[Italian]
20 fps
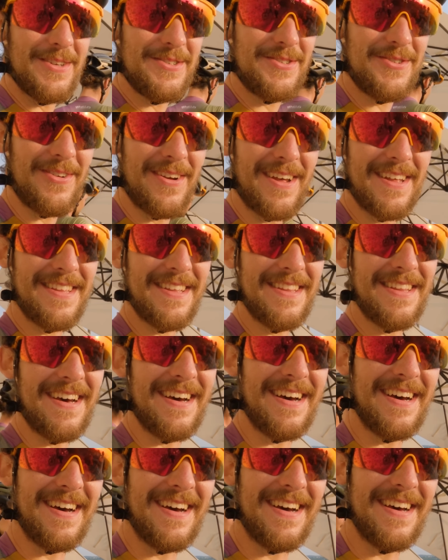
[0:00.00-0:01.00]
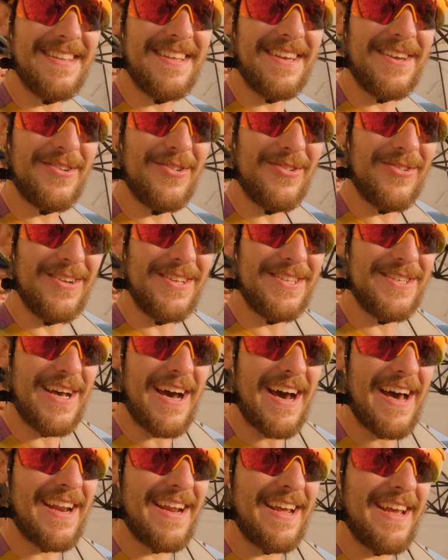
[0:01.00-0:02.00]
una giornata da, da
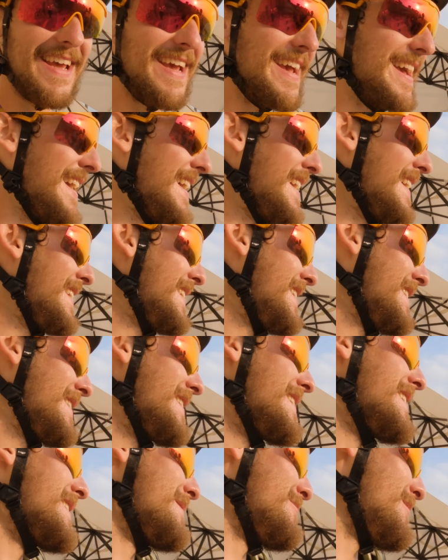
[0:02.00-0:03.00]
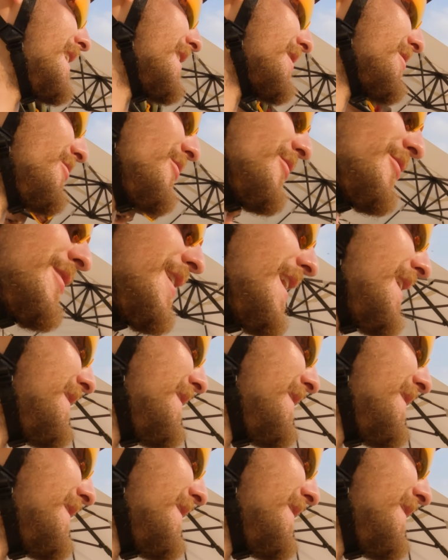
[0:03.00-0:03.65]
incorniciare e Marco,